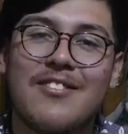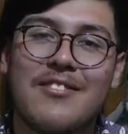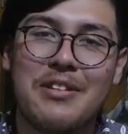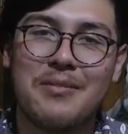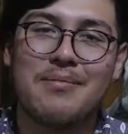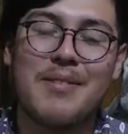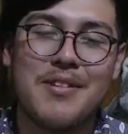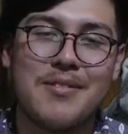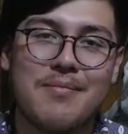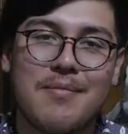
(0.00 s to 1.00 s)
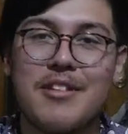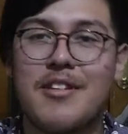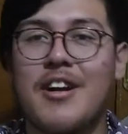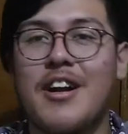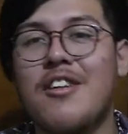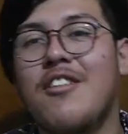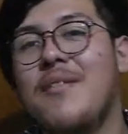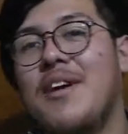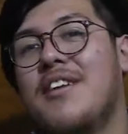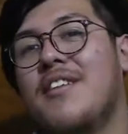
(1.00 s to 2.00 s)
Bueno, pues, ¿quieres agregar algo,
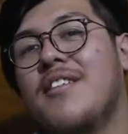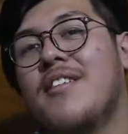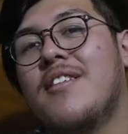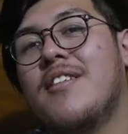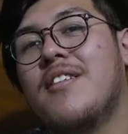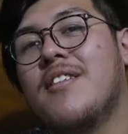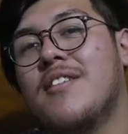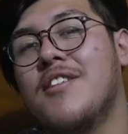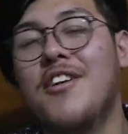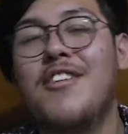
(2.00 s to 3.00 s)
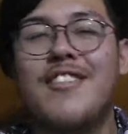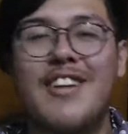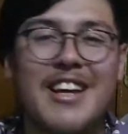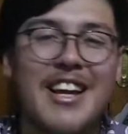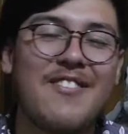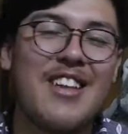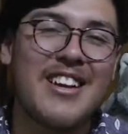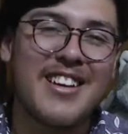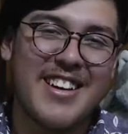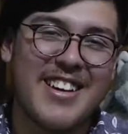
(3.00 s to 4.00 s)
Javi? ¿No?
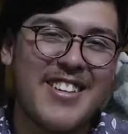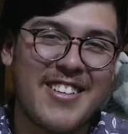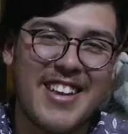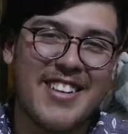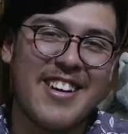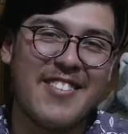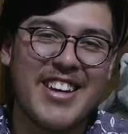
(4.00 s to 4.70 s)
Increíble. Córtalo,